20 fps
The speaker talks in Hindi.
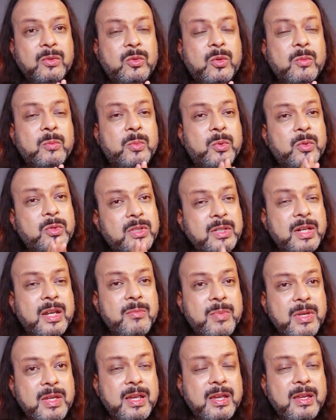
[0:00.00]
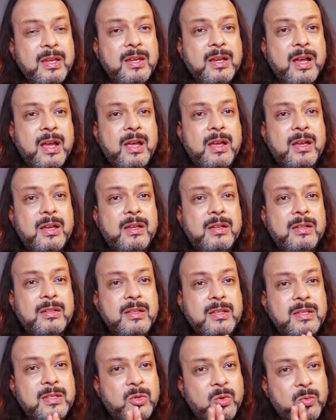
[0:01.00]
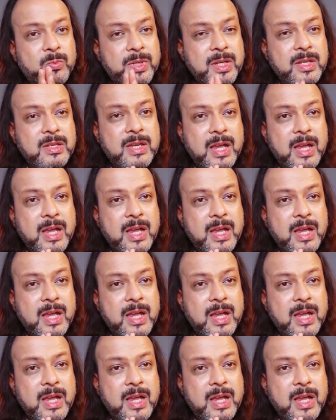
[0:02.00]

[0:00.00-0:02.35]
तो बुद्ध ने भी यही कहा जो भी